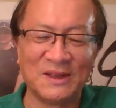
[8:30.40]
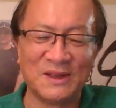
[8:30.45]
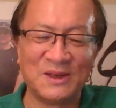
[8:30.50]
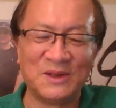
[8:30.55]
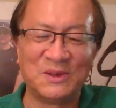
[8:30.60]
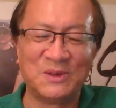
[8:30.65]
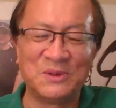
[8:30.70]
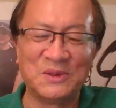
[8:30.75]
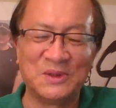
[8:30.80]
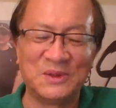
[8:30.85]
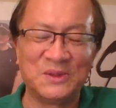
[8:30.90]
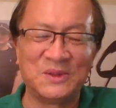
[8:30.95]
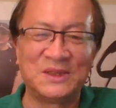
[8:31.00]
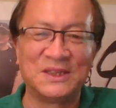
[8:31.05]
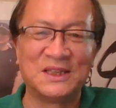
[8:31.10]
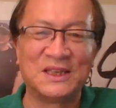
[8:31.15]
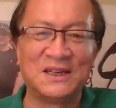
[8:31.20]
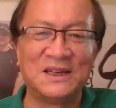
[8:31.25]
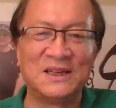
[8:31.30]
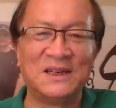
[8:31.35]
或许
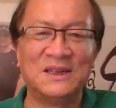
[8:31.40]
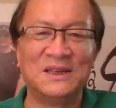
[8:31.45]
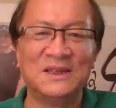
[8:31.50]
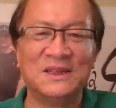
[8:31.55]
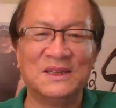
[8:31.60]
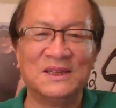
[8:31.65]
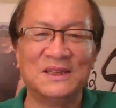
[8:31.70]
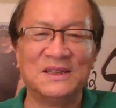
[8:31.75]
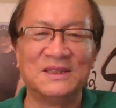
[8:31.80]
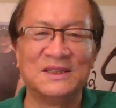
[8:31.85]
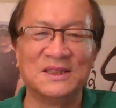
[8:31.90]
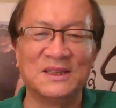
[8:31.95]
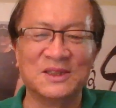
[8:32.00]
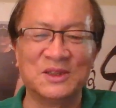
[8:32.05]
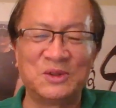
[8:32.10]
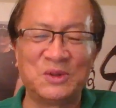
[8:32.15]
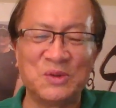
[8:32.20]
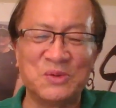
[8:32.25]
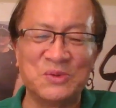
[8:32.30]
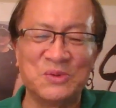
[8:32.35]
是他这个
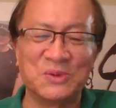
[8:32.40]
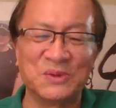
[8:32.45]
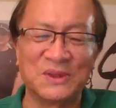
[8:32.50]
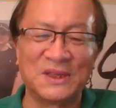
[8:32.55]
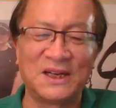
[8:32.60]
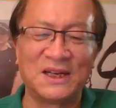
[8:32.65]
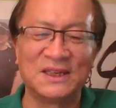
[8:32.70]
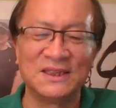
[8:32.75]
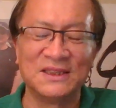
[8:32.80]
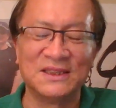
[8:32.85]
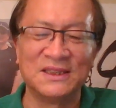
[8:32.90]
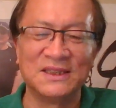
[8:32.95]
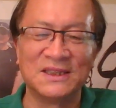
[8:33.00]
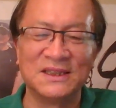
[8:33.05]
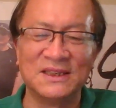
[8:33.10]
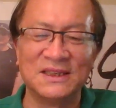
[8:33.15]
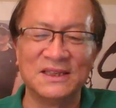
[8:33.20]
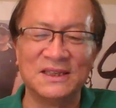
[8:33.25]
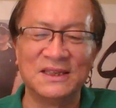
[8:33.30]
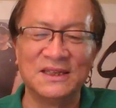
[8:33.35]
重用他的这
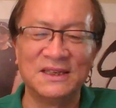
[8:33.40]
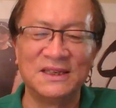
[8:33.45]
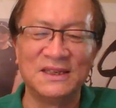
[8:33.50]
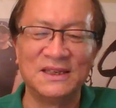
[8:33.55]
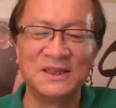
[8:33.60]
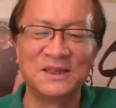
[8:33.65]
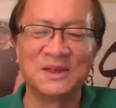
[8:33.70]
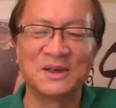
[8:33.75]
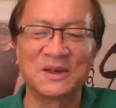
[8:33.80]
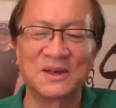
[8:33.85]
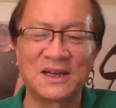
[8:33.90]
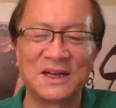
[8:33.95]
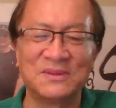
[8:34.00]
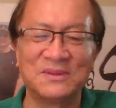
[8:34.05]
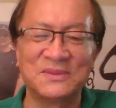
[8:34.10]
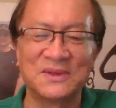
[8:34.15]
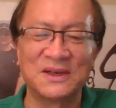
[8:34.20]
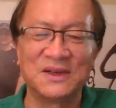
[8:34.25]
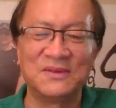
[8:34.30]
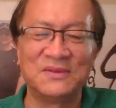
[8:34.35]
个领导干
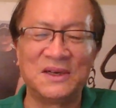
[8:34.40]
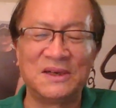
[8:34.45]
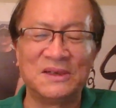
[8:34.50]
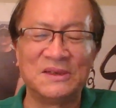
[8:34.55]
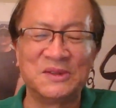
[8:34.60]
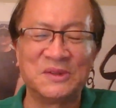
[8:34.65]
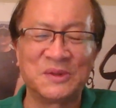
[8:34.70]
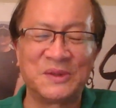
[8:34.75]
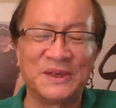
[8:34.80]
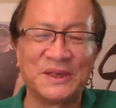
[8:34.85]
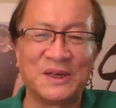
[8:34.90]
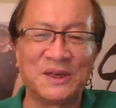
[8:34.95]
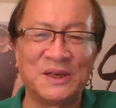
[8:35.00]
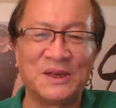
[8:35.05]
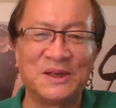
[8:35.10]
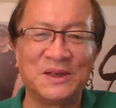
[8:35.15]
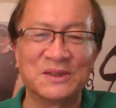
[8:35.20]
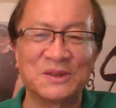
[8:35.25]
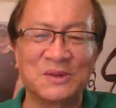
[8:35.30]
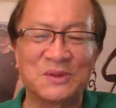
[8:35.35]
部，王安顺也
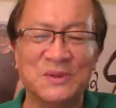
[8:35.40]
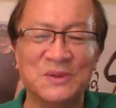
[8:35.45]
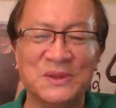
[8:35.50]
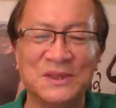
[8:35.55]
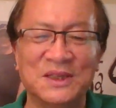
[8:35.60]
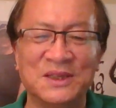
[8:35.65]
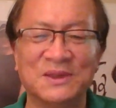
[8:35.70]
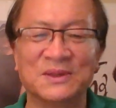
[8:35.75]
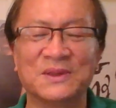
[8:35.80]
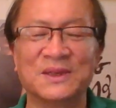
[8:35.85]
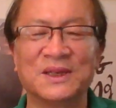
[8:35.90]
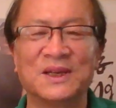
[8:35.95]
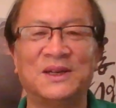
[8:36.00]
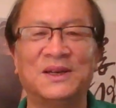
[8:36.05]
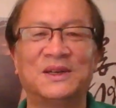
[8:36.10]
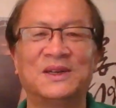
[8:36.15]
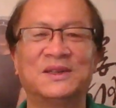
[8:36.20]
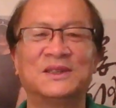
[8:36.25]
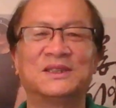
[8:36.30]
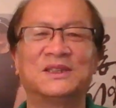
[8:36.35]
好，是郭金龙也好，
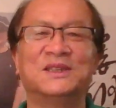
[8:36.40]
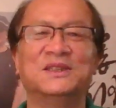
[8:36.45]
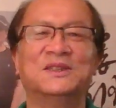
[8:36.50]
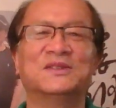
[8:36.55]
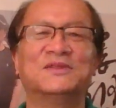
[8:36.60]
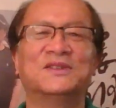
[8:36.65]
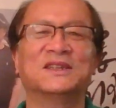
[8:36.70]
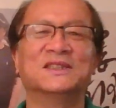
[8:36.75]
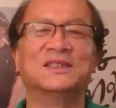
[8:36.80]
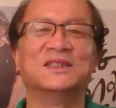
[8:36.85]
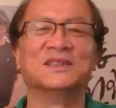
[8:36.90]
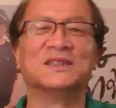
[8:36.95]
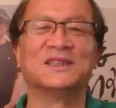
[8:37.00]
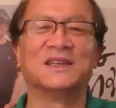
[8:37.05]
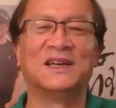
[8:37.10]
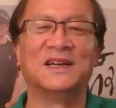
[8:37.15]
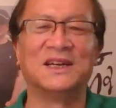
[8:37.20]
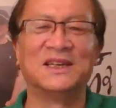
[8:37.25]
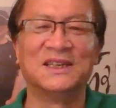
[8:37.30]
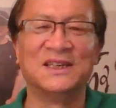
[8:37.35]
甚至王岐山，